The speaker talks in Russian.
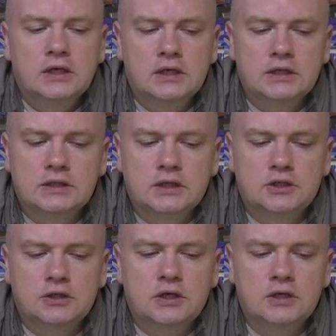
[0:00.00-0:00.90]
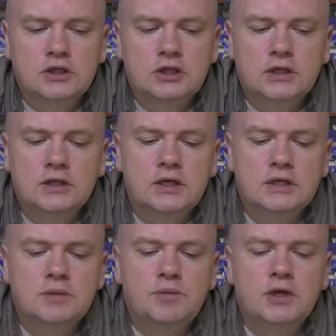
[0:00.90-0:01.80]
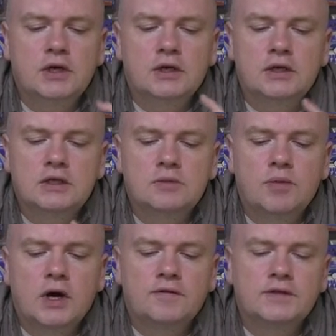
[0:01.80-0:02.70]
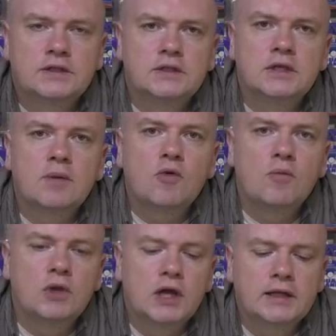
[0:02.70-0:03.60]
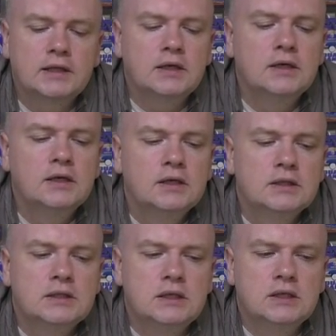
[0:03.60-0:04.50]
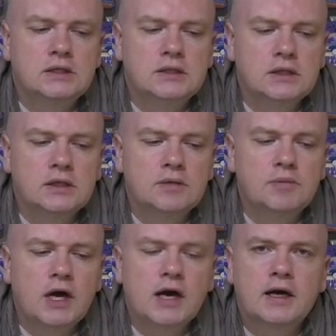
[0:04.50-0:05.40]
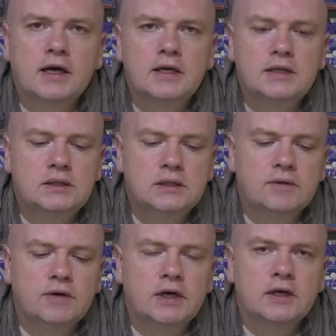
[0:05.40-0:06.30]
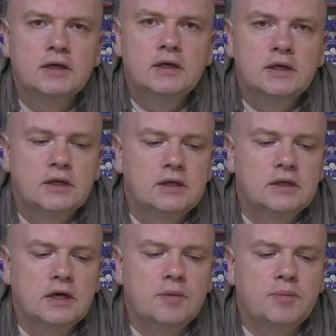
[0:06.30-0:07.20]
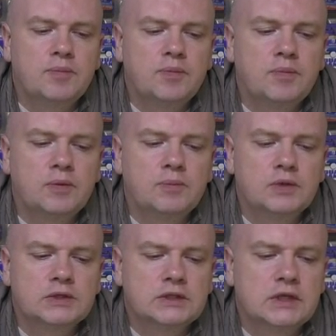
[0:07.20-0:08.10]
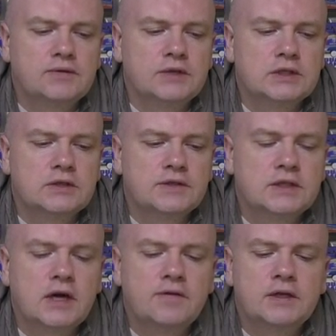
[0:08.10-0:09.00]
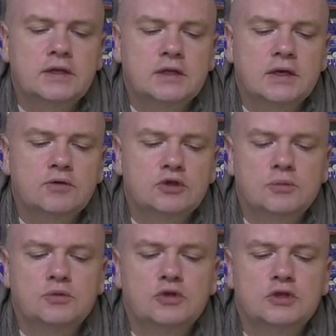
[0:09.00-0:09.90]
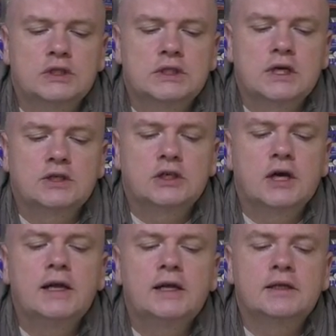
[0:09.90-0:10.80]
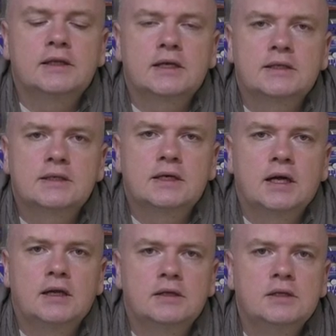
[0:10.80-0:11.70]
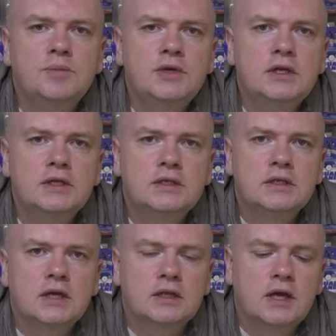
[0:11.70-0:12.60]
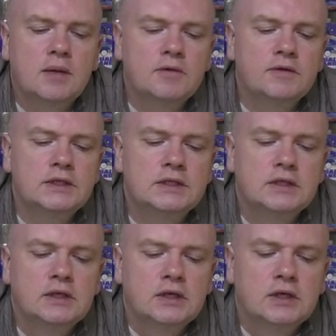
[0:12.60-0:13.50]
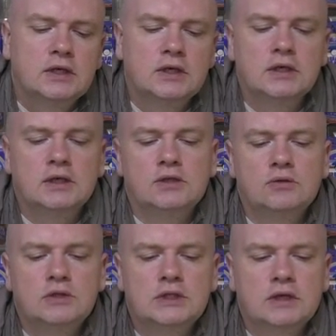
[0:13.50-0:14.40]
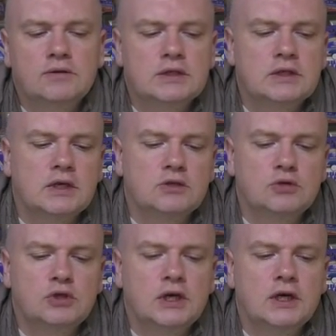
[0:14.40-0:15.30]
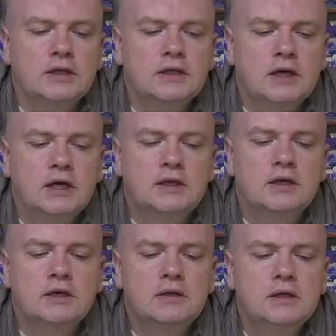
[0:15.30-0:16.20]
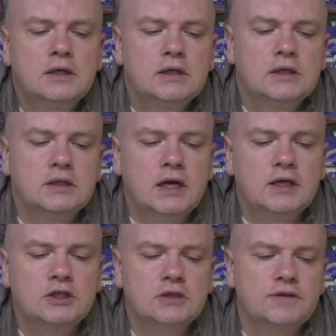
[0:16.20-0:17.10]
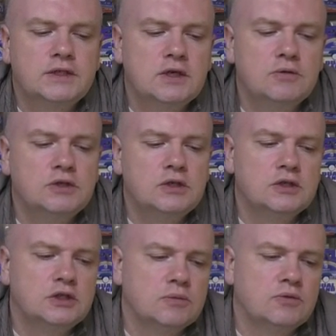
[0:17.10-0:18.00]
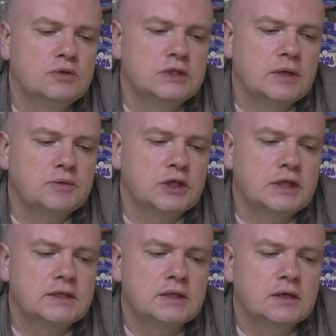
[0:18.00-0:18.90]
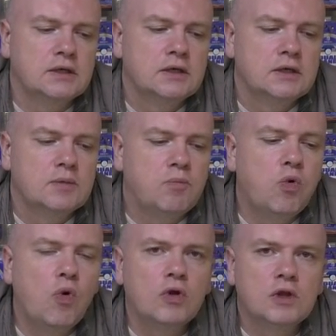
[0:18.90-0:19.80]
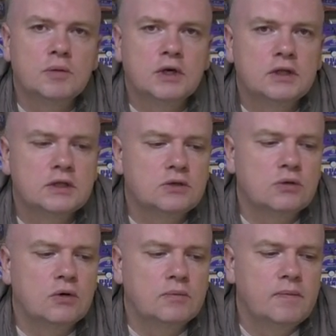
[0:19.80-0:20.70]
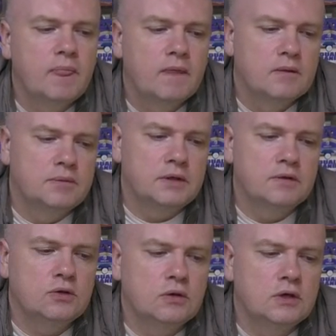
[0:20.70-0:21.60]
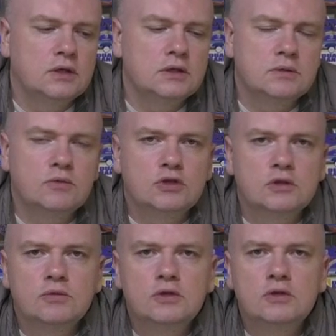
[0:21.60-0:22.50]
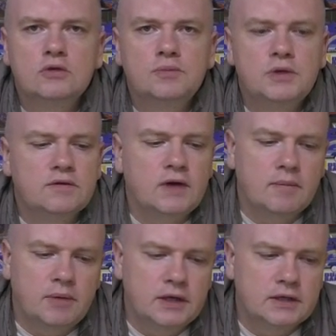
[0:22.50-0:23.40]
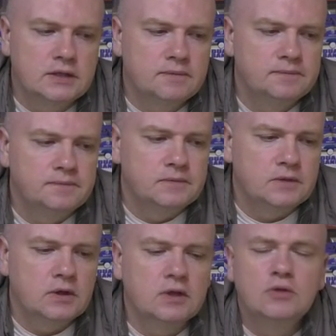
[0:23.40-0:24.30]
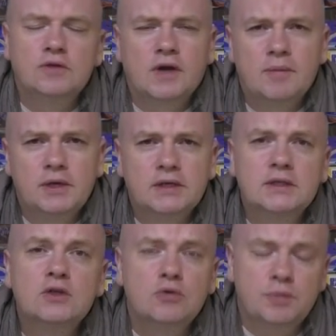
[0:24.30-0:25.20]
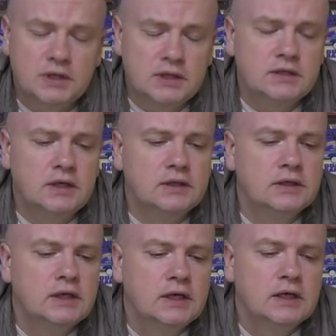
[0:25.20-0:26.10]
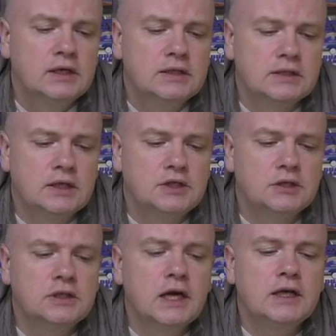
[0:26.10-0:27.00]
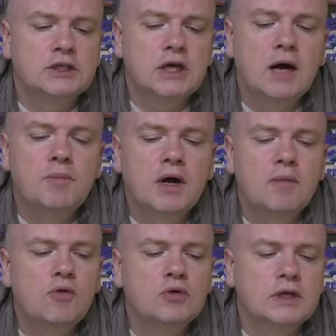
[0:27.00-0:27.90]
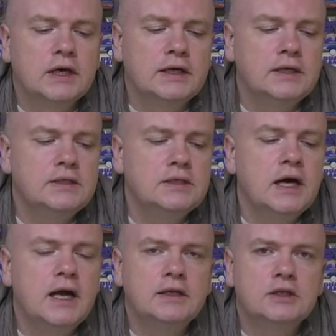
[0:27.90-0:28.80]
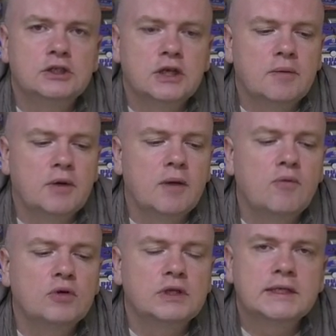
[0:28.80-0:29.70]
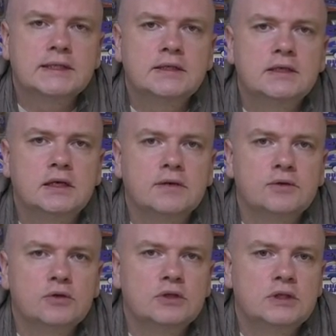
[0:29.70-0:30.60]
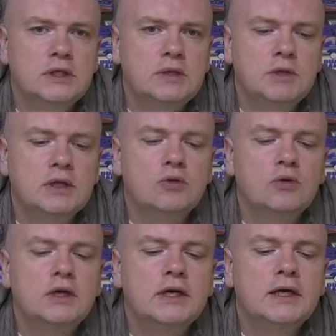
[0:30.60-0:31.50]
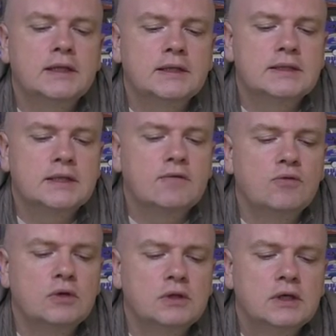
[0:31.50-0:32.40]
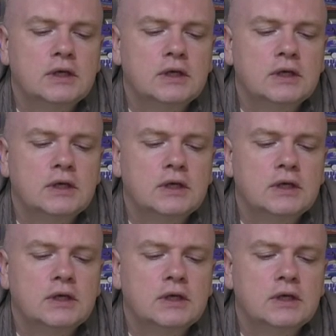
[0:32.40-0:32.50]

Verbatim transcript: Э, значит, крышка на резьбе, резьба в самом бланке. Здесь э, мягкая резиновая, да, соответственно, вставка для того, чтобы точность так же колено, торцы колен не бились, не отламывались. Э, ну и, соответственно, раз уж я открыл, дальше все удилища будут снабжаться полом хлыстом. Привитой хлыст можно будет докупить в комплекте. Э, ну не в комплекте, докупить отдельно. Значит, дальше обработка, идеальнейшая обработка стыков. То есть именно только этот завод